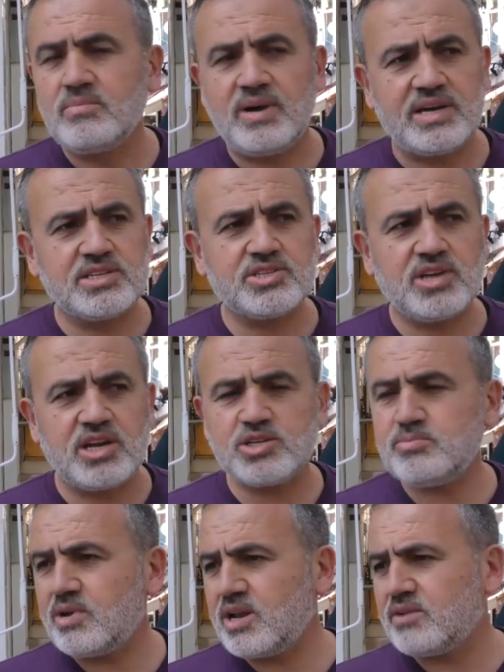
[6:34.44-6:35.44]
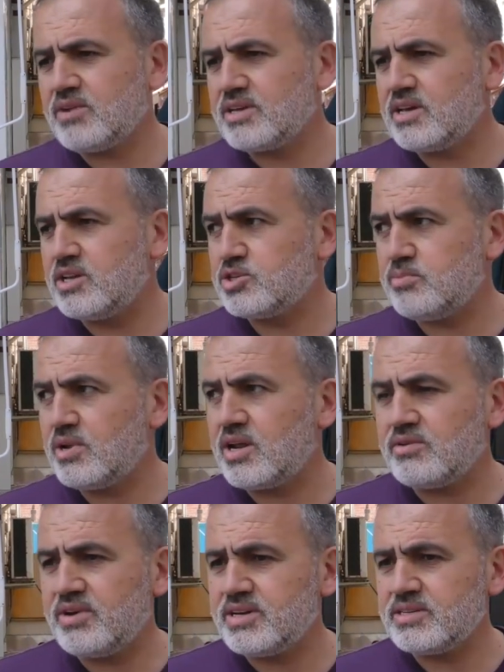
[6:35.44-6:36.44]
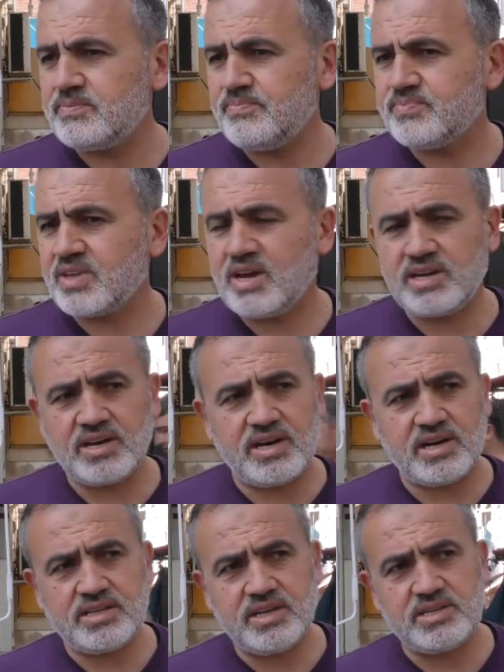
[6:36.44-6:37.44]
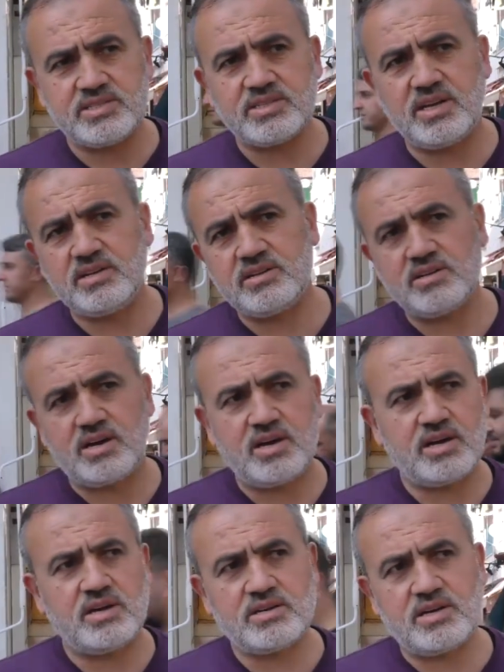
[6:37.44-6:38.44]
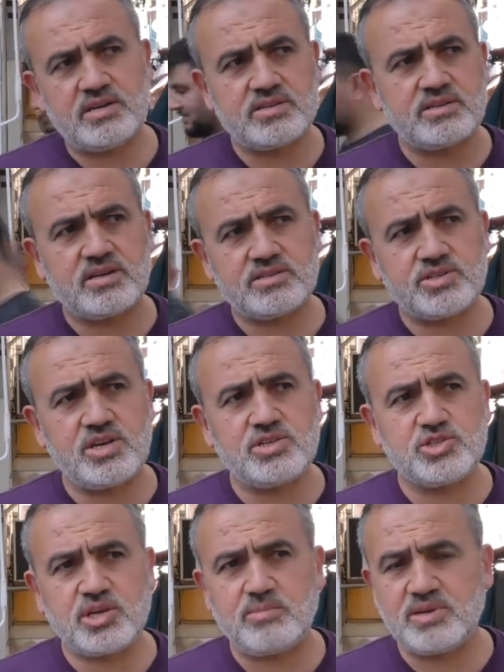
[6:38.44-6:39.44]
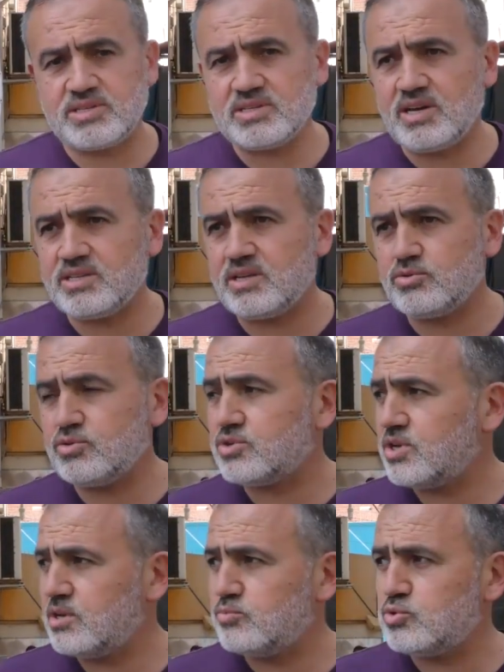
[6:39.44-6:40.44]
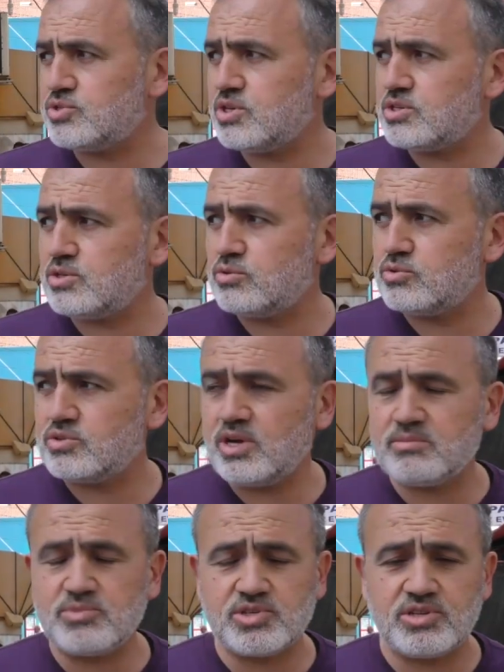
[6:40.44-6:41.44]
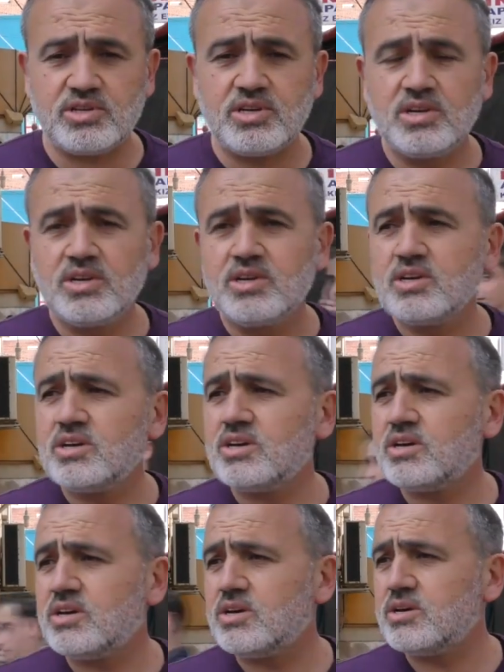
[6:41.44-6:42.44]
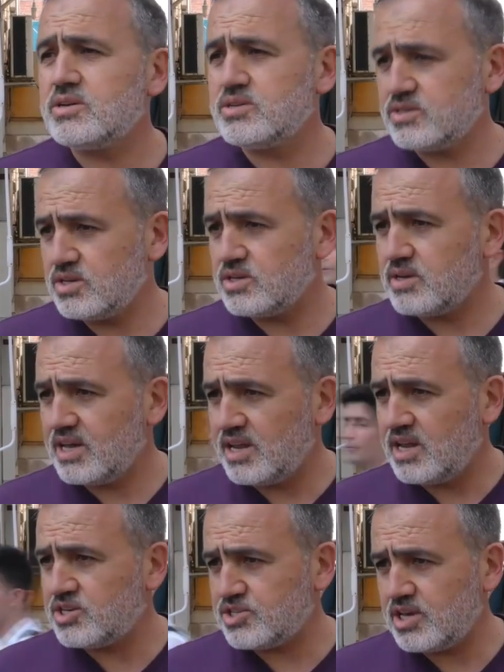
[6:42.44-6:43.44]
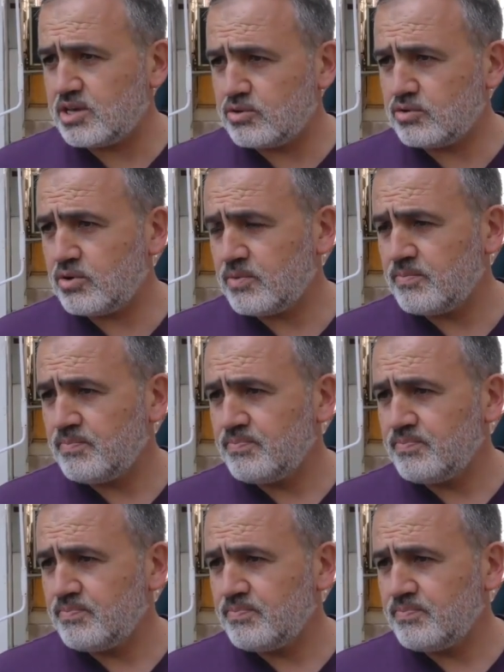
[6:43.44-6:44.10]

bazı çalışmalar var, gelişmeler var. Yani Karadeniz'den kara, şeyin çıkması zaten Türkiye'nin bütçesinin yüzde altmışı e, enerjiye gidiyor.